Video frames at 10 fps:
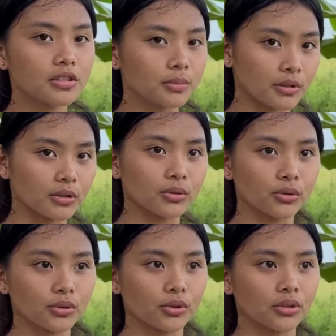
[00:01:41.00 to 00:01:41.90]
sa
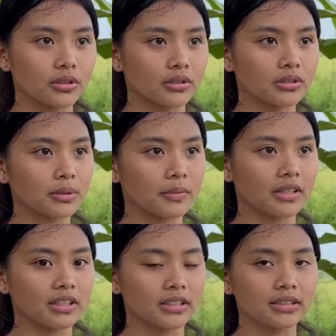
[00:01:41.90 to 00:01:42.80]
pagluto, eh, sa
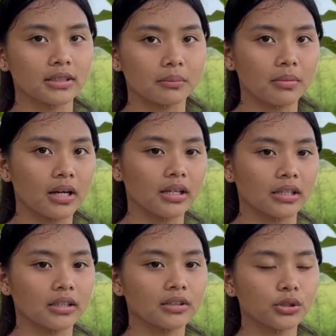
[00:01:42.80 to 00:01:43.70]
paglinis ng
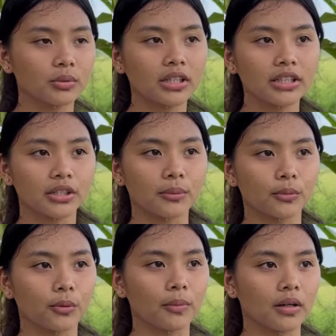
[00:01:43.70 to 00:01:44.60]
bahay. Sobrang
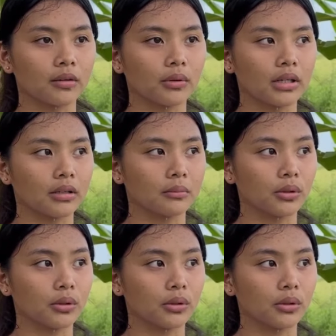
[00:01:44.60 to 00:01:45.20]
hirap po pag walang